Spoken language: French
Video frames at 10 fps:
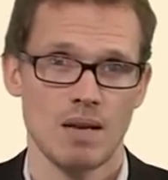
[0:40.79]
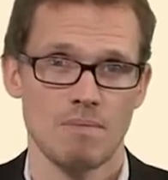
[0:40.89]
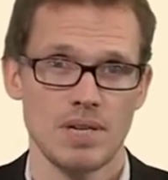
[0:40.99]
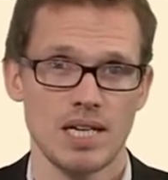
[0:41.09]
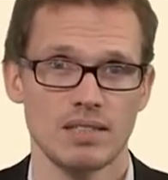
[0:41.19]

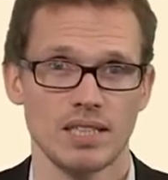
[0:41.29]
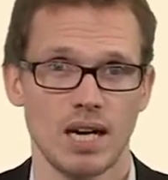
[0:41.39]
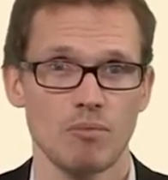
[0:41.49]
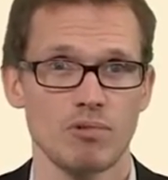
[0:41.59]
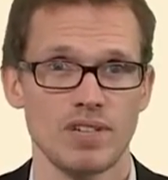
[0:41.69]
mais elle est
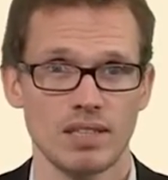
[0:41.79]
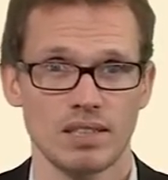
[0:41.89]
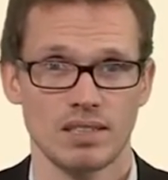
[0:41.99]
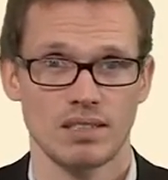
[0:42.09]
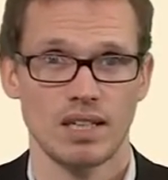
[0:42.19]
également ouverte
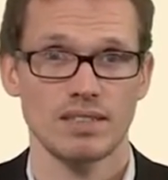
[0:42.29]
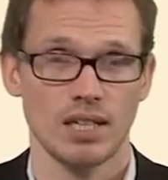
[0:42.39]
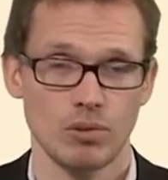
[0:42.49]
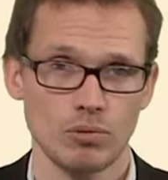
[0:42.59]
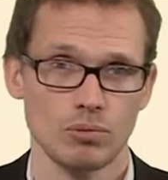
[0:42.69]
à des
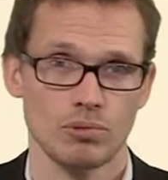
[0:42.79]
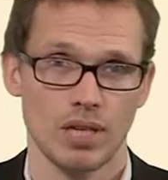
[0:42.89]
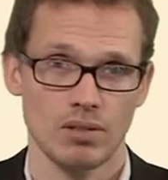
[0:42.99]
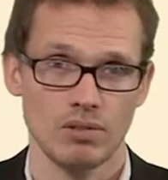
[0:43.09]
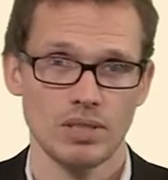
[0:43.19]
alternants depuis
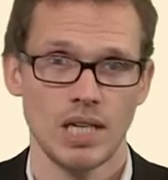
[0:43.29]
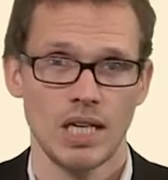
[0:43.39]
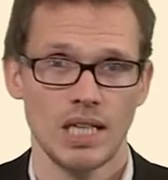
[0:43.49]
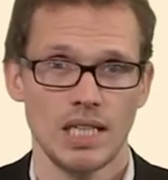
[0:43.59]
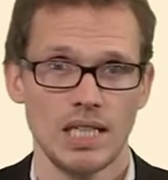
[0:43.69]
un an
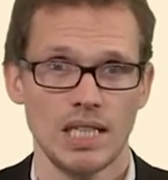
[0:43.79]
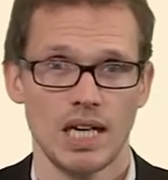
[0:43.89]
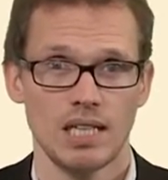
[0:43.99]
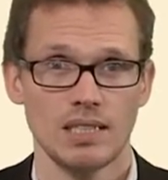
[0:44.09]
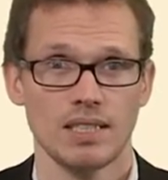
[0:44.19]
et
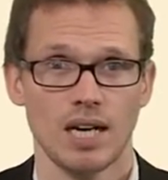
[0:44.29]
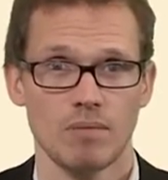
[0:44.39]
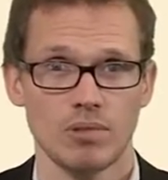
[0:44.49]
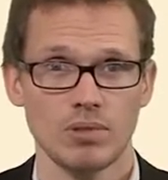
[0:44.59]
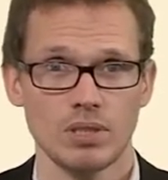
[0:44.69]
elle est
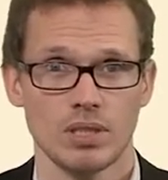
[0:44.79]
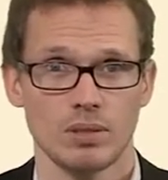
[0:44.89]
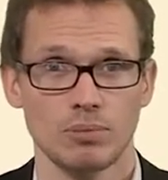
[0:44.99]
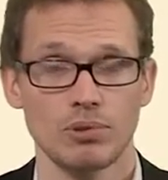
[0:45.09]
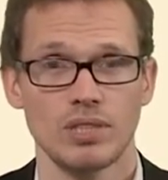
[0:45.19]
également
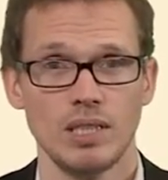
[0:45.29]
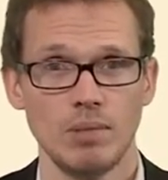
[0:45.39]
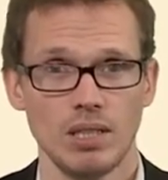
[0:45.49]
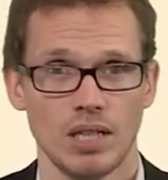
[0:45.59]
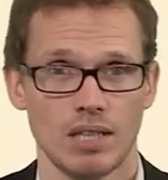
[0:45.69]
possible
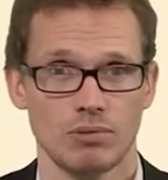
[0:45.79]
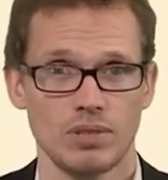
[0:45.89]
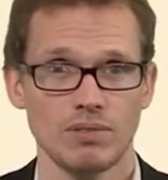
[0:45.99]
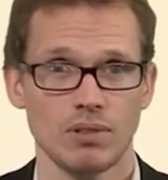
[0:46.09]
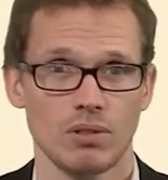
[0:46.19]
à
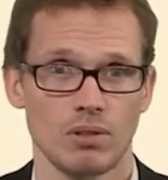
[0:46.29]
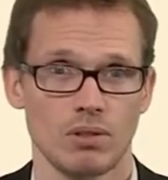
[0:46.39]
suivre